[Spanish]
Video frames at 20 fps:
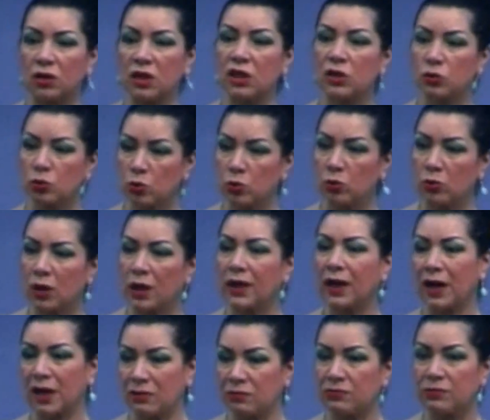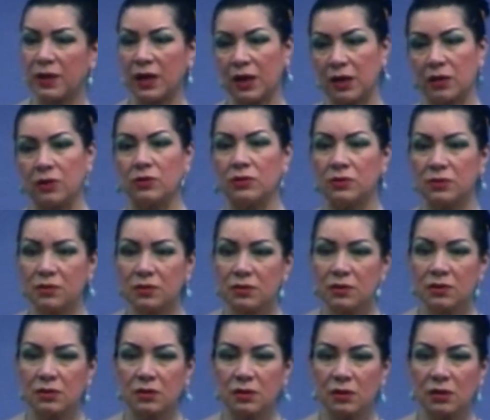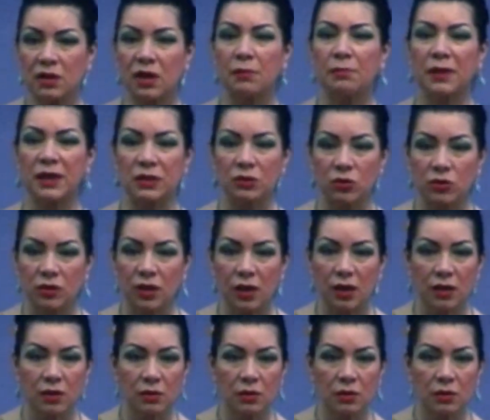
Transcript: y tú en el infierno, quemándote.